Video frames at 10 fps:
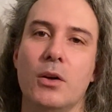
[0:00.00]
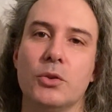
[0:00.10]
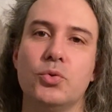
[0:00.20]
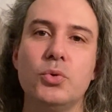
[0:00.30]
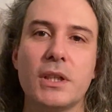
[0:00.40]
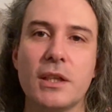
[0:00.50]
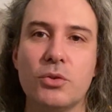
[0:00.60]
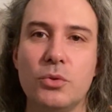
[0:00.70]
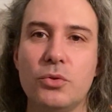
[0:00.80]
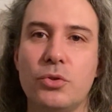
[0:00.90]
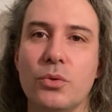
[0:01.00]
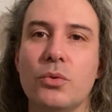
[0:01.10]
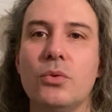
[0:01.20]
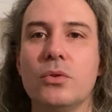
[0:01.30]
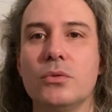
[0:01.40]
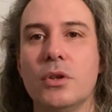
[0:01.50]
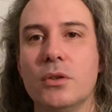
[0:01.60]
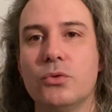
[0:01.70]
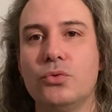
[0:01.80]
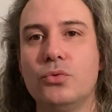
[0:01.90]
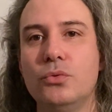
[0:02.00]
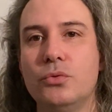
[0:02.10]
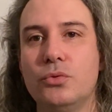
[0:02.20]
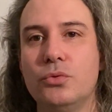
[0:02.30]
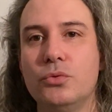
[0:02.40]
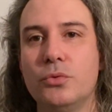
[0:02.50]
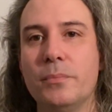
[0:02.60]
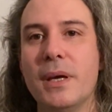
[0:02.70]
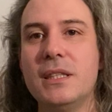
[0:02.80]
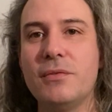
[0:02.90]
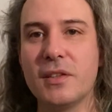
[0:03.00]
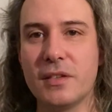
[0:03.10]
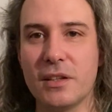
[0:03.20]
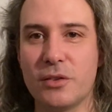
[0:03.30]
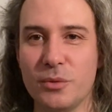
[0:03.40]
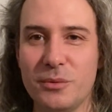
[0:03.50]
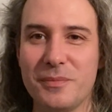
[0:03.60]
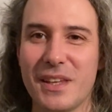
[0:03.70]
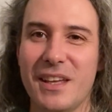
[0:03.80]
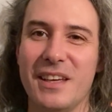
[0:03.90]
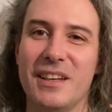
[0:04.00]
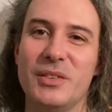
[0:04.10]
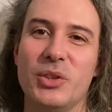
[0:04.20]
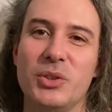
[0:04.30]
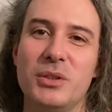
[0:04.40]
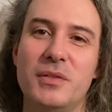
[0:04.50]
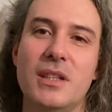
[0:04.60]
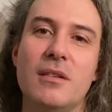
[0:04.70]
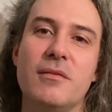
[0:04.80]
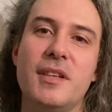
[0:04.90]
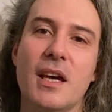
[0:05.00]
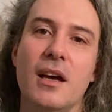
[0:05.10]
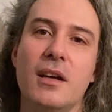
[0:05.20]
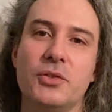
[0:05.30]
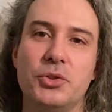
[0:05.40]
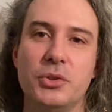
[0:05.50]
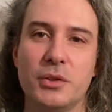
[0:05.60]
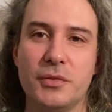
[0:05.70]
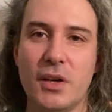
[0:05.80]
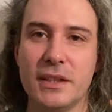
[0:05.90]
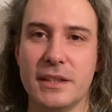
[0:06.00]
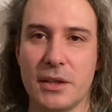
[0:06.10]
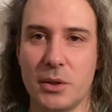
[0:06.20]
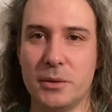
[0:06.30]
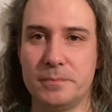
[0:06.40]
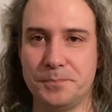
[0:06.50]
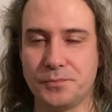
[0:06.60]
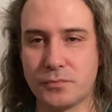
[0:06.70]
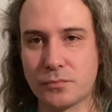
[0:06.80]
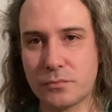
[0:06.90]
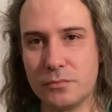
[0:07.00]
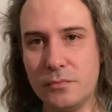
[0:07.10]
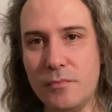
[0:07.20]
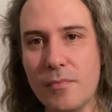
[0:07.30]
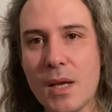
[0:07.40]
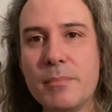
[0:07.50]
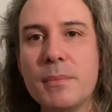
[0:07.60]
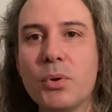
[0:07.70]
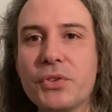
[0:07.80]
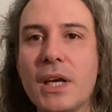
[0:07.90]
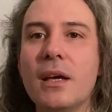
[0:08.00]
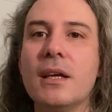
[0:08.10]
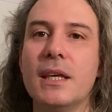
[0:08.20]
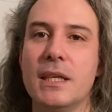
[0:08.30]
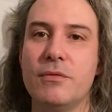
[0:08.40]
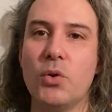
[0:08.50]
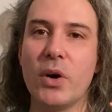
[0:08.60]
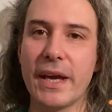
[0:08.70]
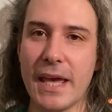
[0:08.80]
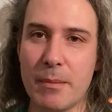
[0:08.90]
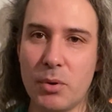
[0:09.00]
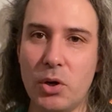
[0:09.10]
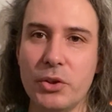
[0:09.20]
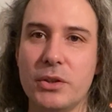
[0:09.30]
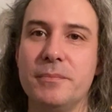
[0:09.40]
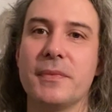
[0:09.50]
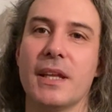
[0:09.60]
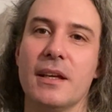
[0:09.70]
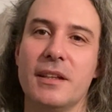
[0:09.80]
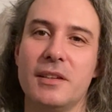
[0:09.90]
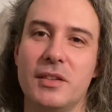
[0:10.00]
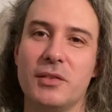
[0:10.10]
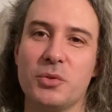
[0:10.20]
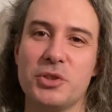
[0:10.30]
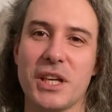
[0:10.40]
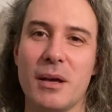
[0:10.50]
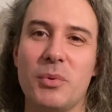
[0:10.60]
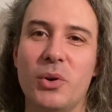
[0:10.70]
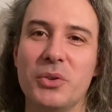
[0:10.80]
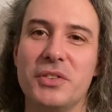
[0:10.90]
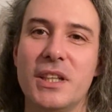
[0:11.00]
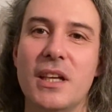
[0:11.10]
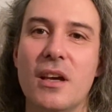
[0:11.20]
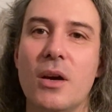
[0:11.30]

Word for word: euh, toute résolution, euh, toute manifestation euh, dans notre vie vient de notre fort intérieur. Mais pour ça, il faut réapprendre, hein, et c'est ce que je réapprends aussi